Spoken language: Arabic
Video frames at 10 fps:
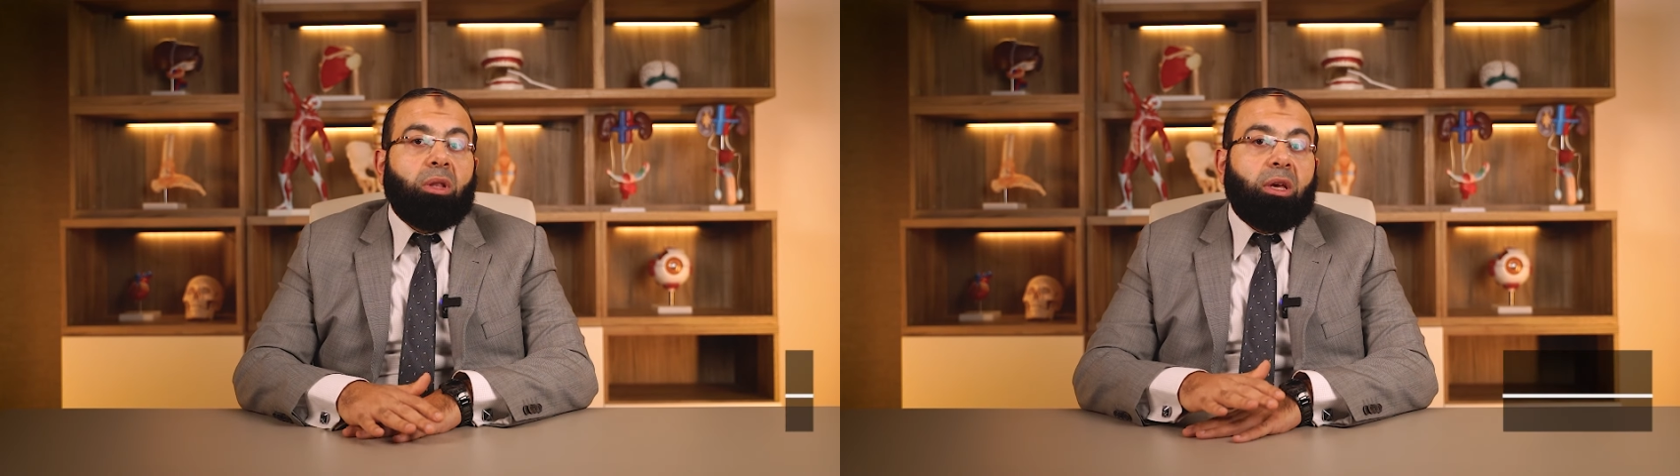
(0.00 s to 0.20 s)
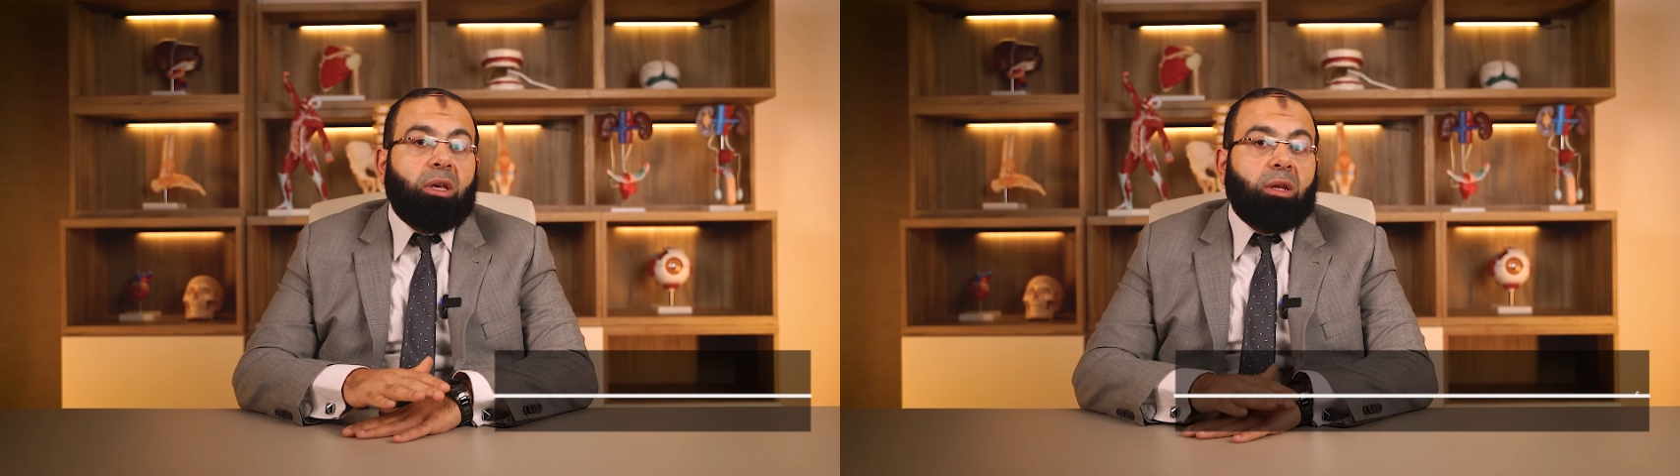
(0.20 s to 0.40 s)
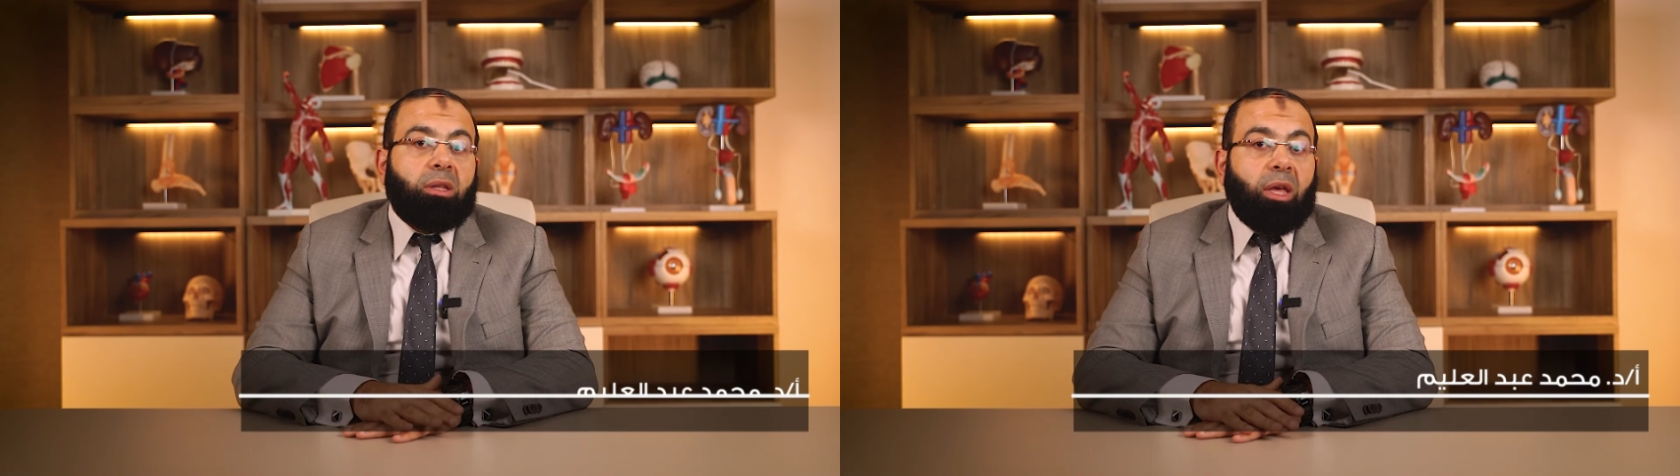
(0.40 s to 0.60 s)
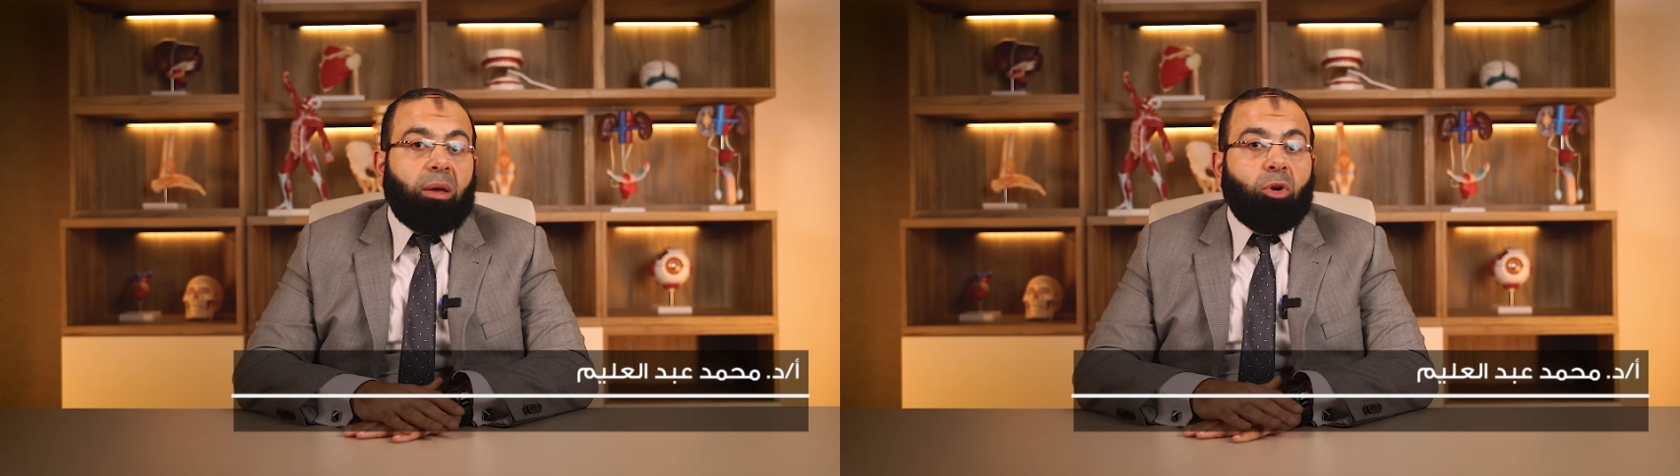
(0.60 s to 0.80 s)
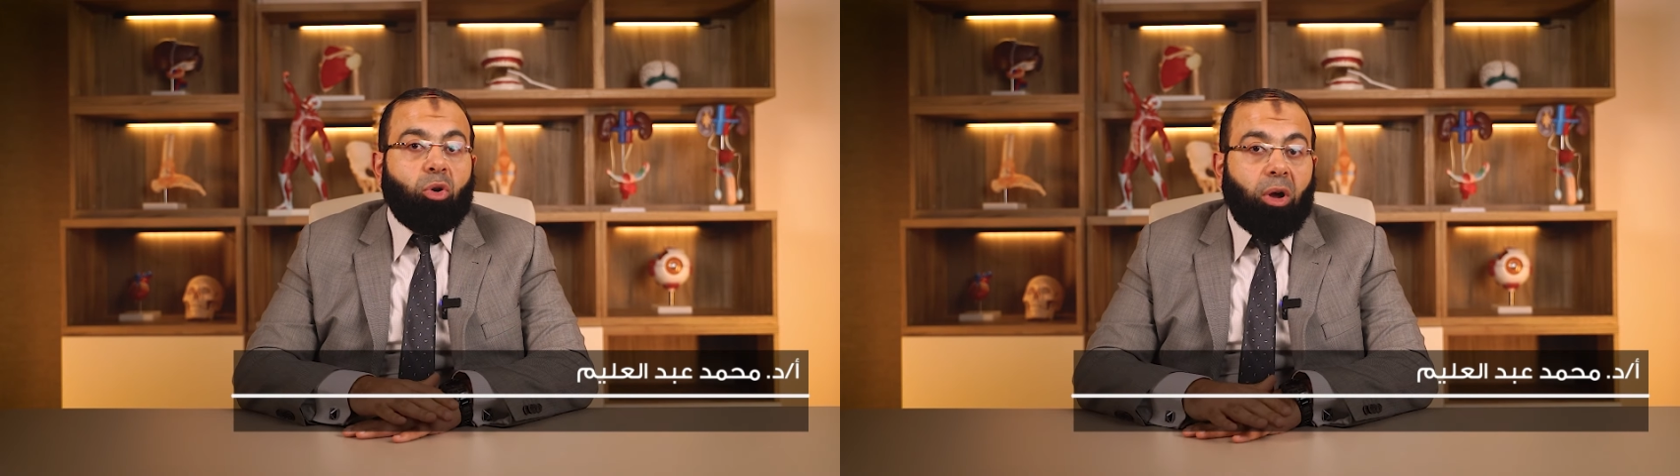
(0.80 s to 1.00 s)
لحين
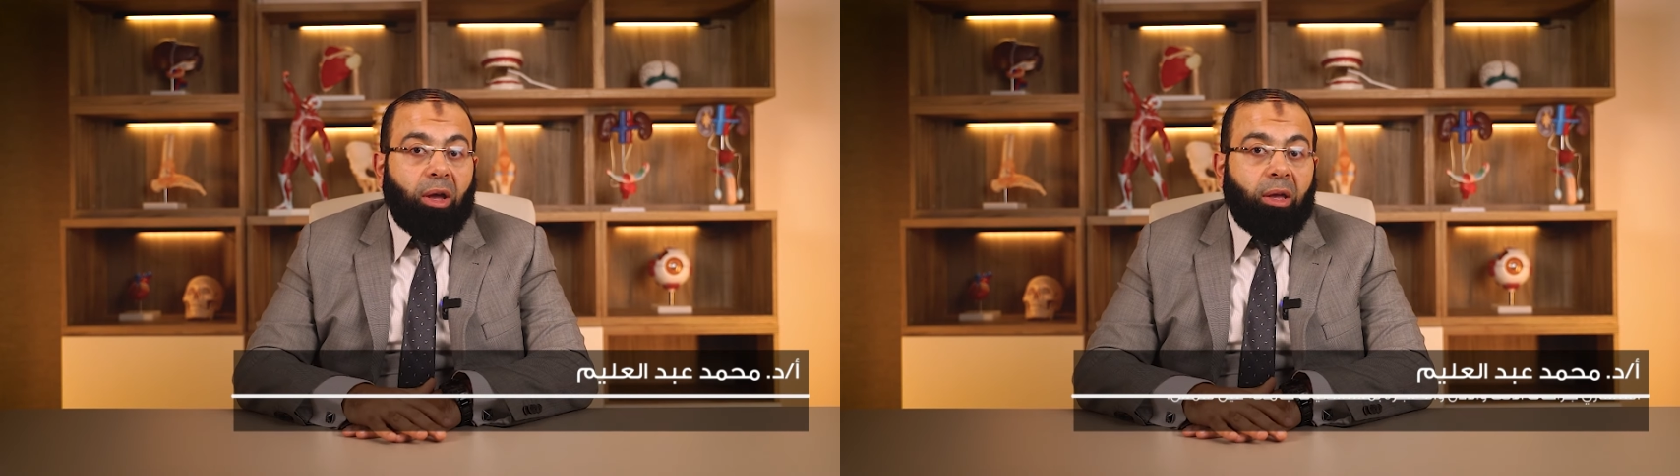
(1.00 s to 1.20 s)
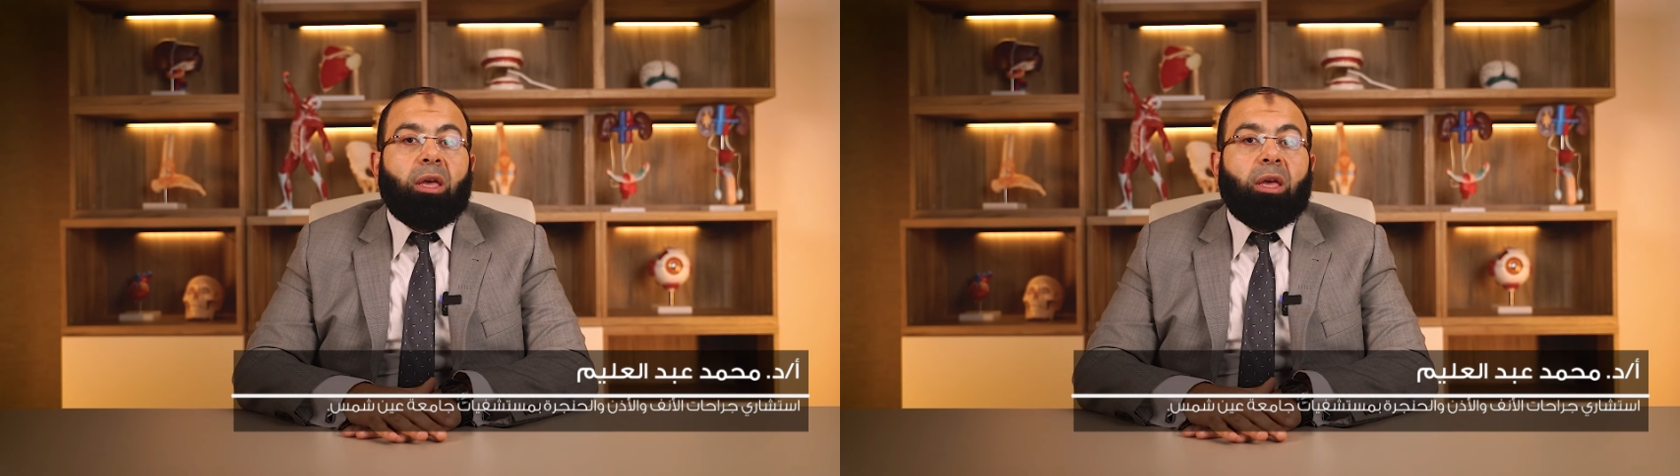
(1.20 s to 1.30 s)
التئام الرقعه